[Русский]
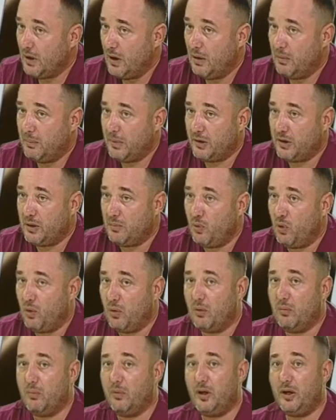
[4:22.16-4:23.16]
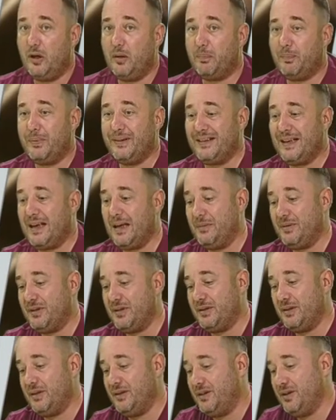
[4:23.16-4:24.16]
Поэтому мы
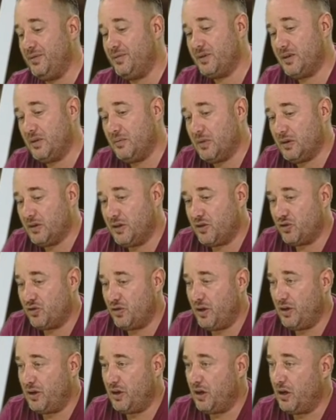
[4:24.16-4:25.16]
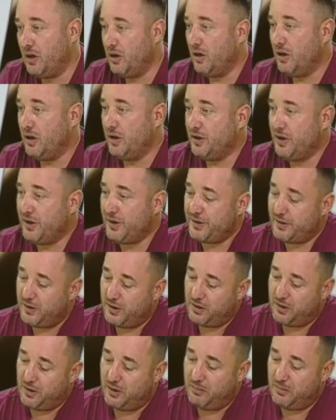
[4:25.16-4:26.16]
пытаемся найти взаимоотношения. Есть
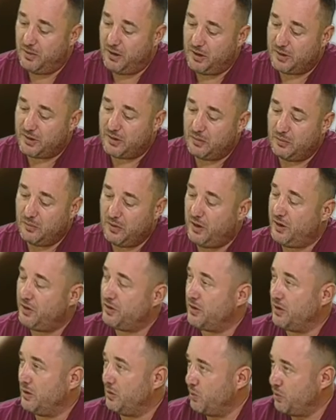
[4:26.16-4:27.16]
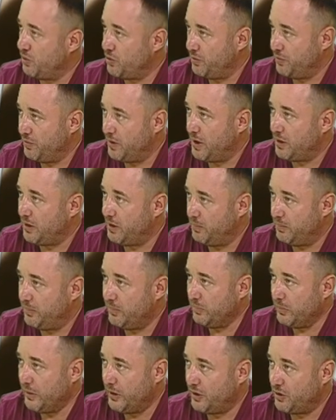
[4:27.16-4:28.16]
среди милиции, милиции очень внятные,
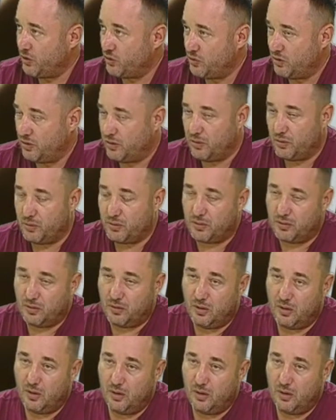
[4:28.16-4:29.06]
порядочные люди.